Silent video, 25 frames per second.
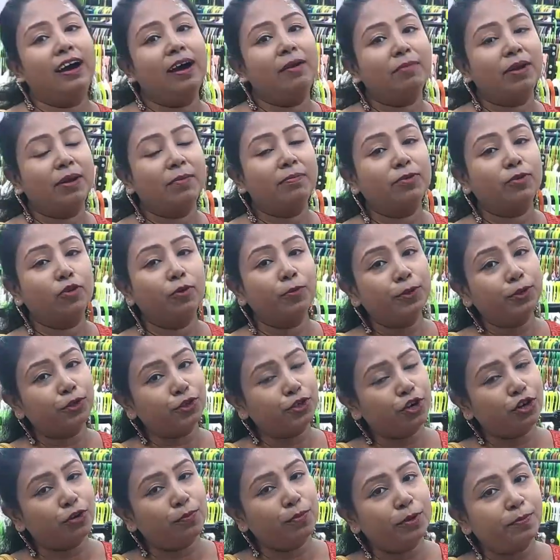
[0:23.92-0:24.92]
আমরা রবীন্দ্র
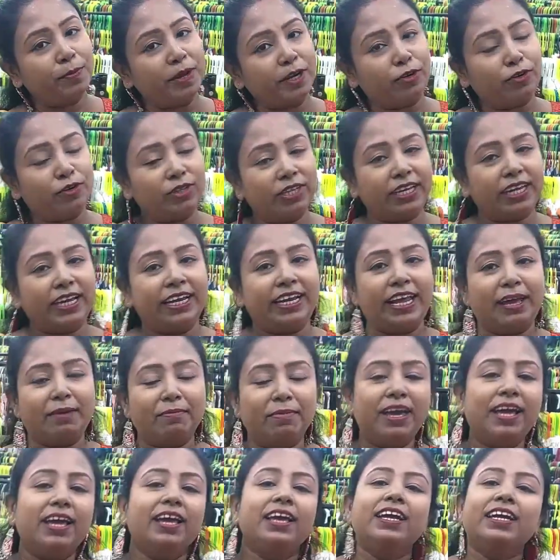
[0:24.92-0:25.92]
সরোবর মেট্রো থেকে
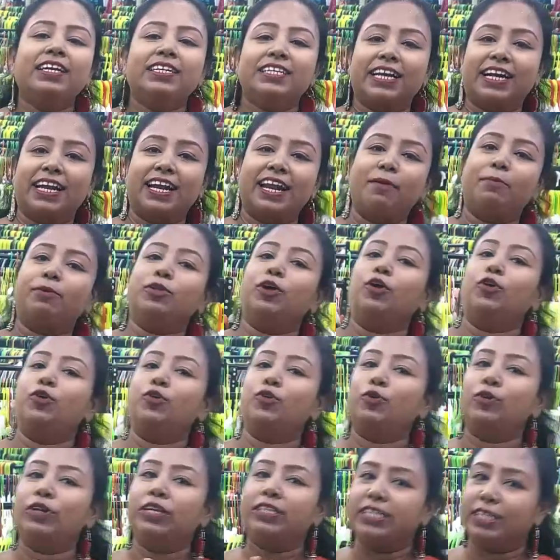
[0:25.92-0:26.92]
নেমে সেখানে আমাদের
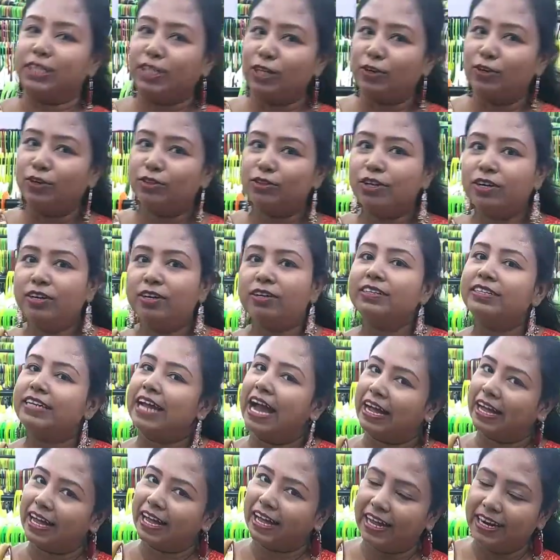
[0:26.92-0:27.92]
অটো করে যেতে হতো
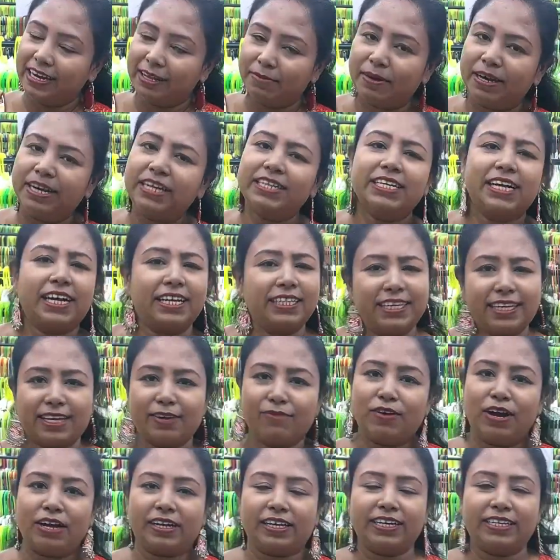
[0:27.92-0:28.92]
ঢাকা কালীবাড়ি সেখান
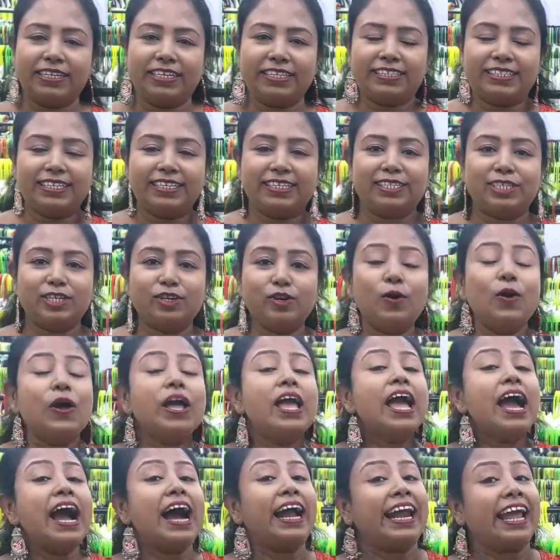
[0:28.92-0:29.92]
থেকে ওয়াকিং ডিস্টেন্স ছিল
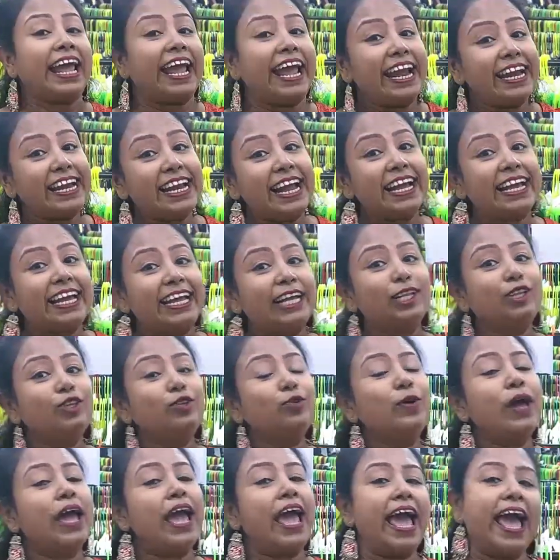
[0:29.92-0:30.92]
আর এটা
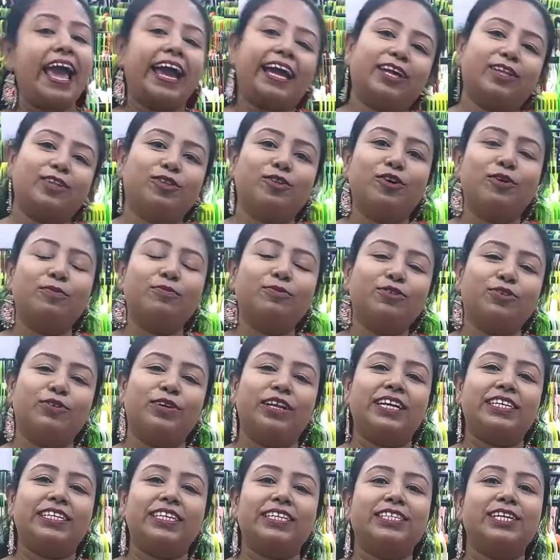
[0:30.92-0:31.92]
কিন্তু একদম
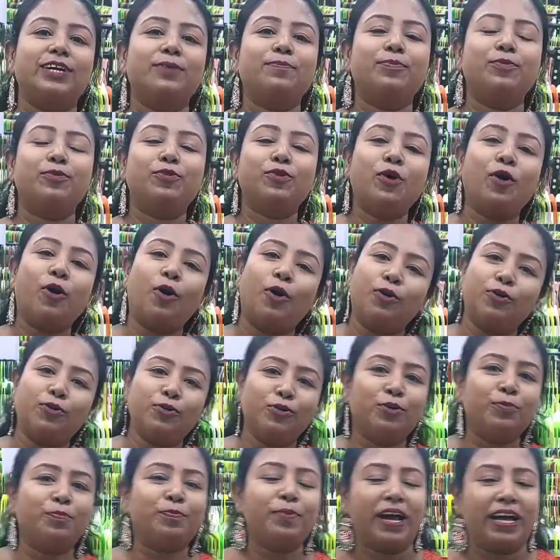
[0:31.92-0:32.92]
চলে এসেছে পুরো
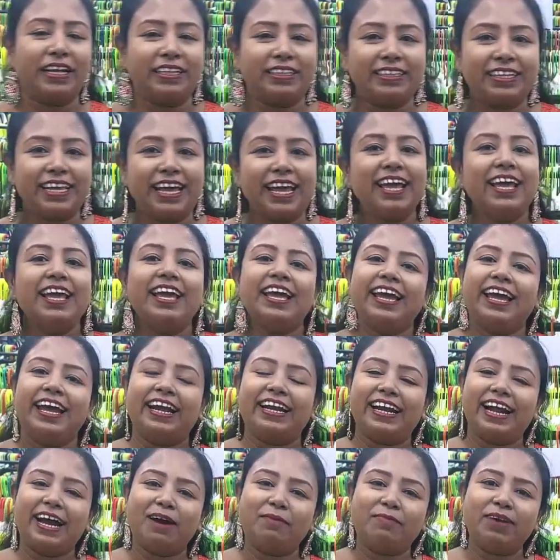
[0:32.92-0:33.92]
অন্য প্রান্তে
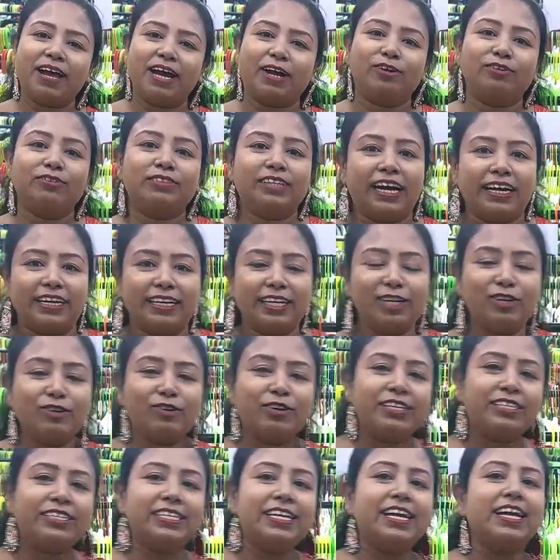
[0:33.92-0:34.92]
এটা আমরা এখন দাঁড়িয়ে
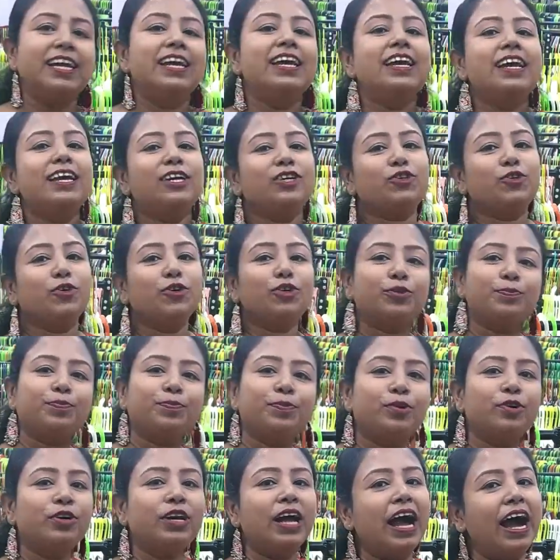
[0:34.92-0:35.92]
রয়েছি
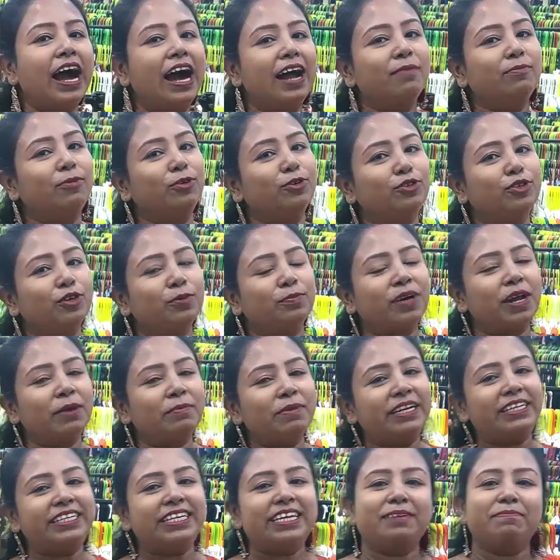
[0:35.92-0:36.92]
সোদপুর আর
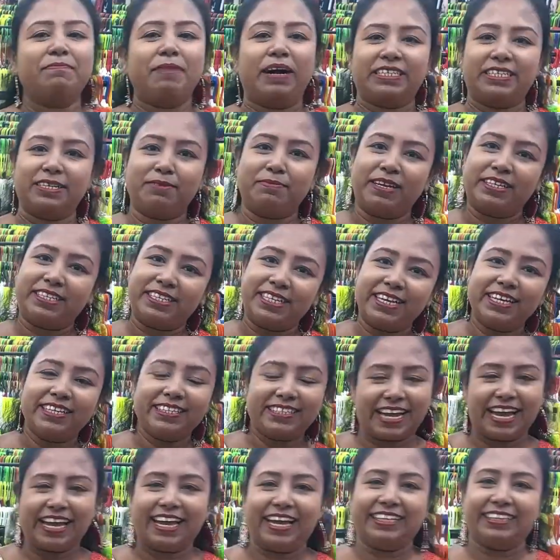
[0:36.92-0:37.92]
মধ্যমগ্রামের ঠিক মাঝামাঝি
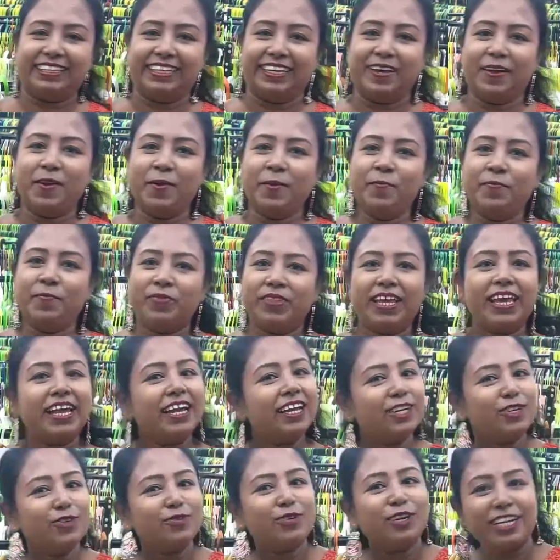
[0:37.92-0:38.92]
জায়গাতে কি
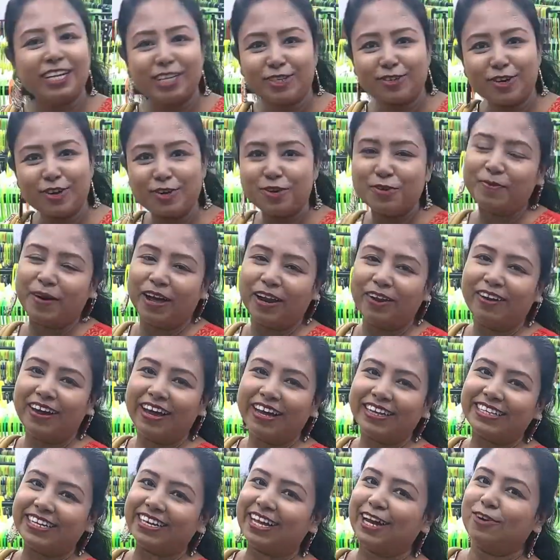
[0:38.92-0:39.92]
শুনে নিশ্চয়ই খুব ভালো
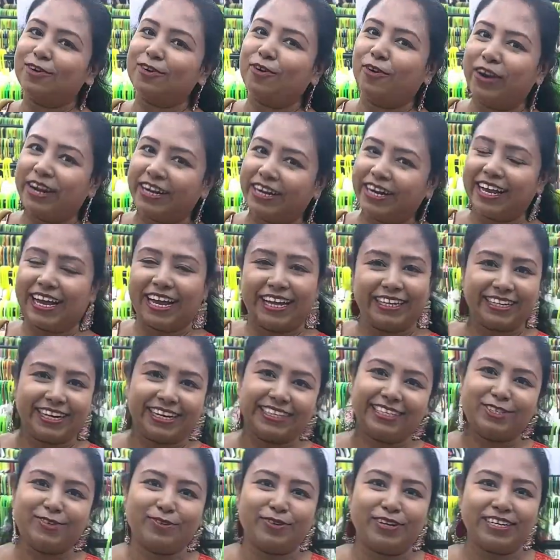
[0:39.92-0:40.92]
লাগছে কারণ অনেকটাই
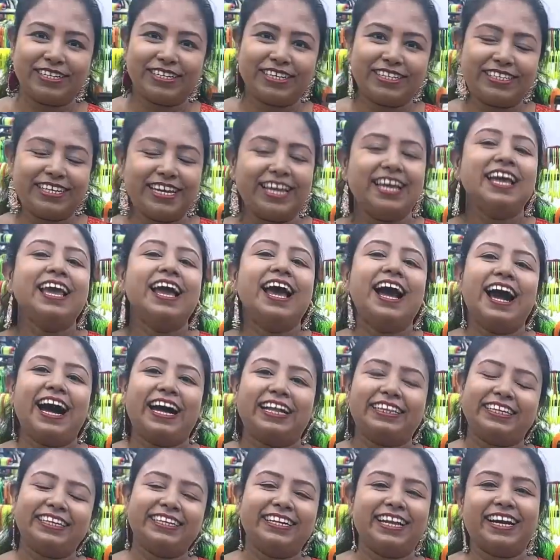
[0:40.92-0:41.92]
কাছাকাছি চলে এসেছে
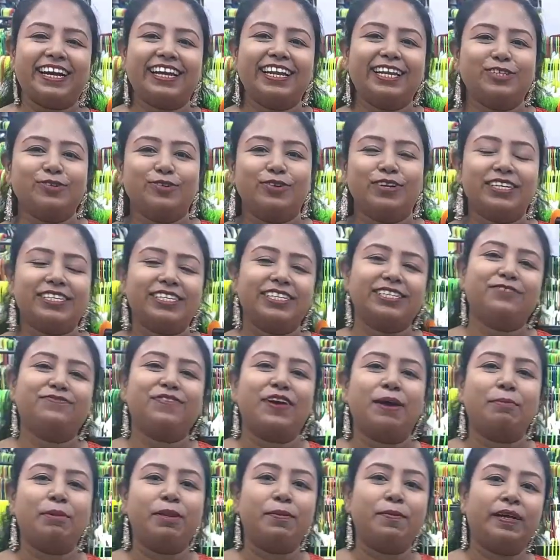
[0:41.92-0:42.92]
হাতের নাগালে চলে এসেছে
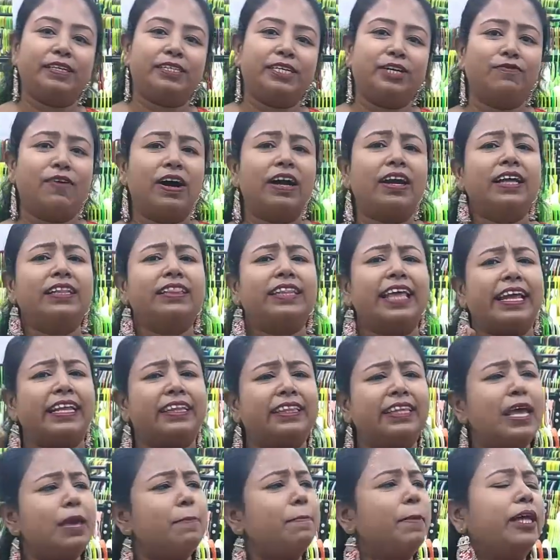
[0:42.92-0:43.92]
ফ্যামিলি বাজার ওয়ান আর
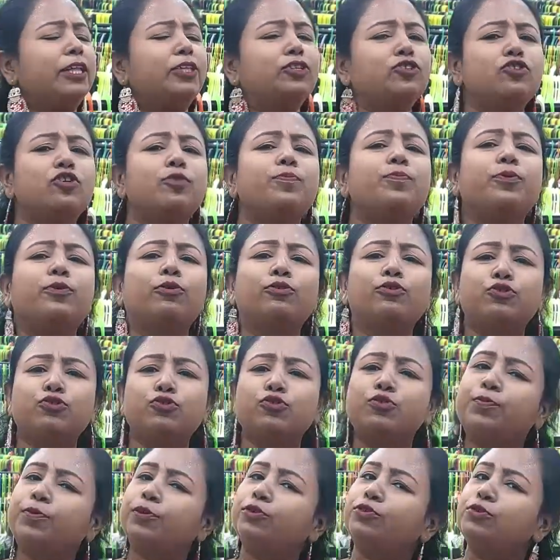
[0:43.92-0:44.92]
দেখতেই পাচ্ছ
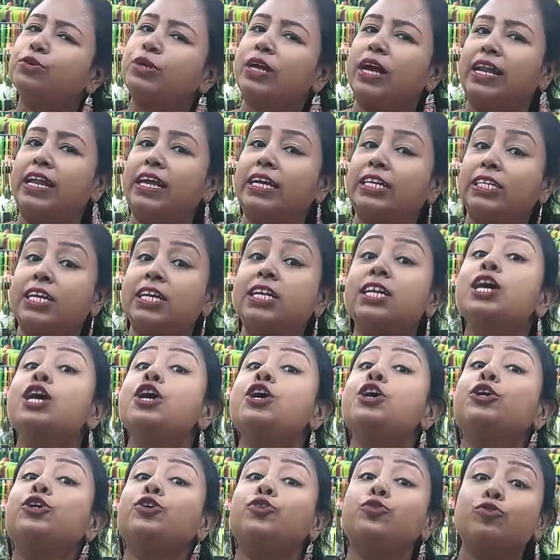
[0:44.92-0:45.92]
প্রচুর প্রচুর কালেকশন
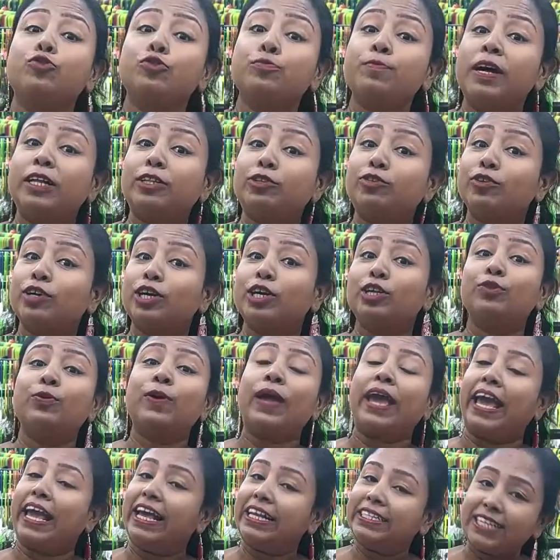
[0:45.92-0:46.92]
শুধুমাত্র কিন্তু
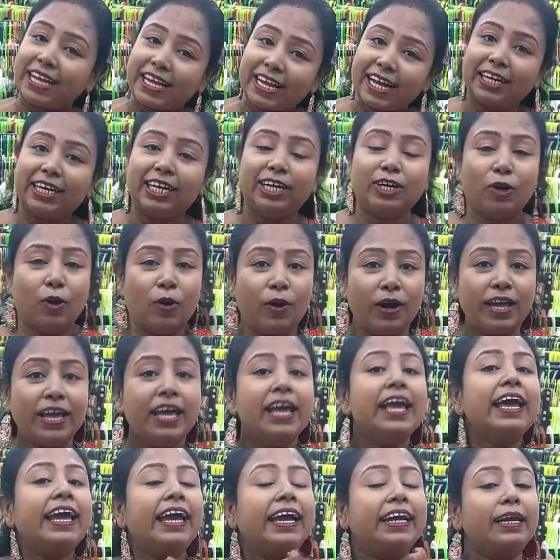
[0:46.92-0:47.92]
এই জায়গাটা নয়
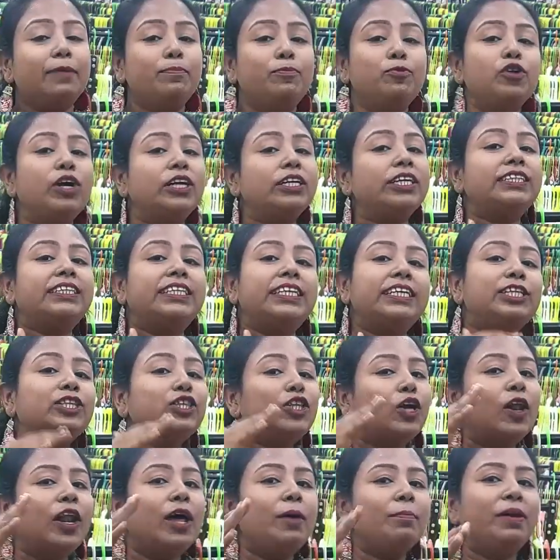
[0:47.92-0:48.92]
এটা পুরো একটা
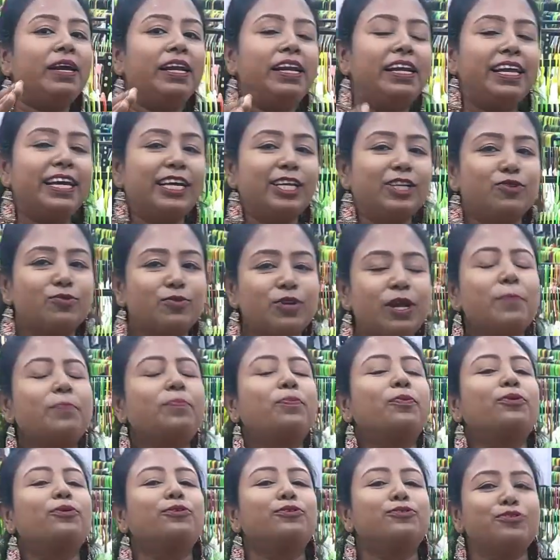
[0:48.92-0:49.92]
তিনতলা বিল্ডিং জুড়ে
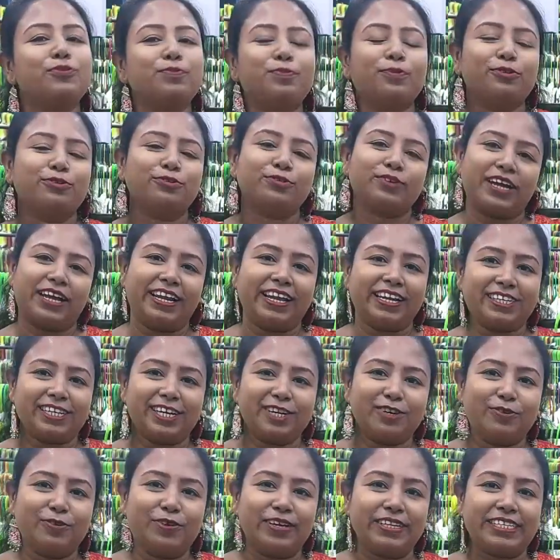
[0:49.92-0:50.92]
প্রচুর প্রচুর
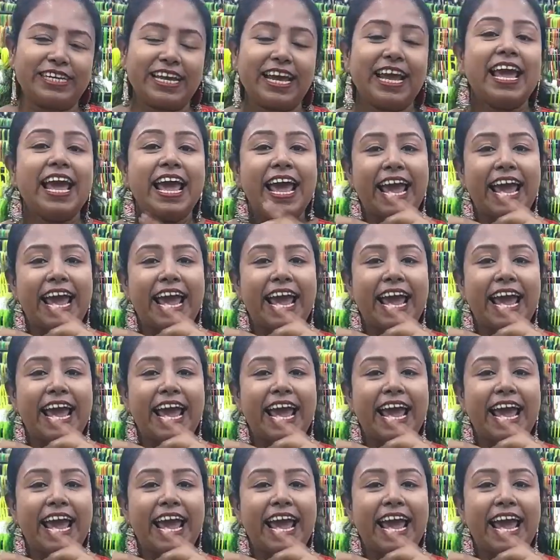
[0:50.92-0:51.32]
কালেকশন রয়েছে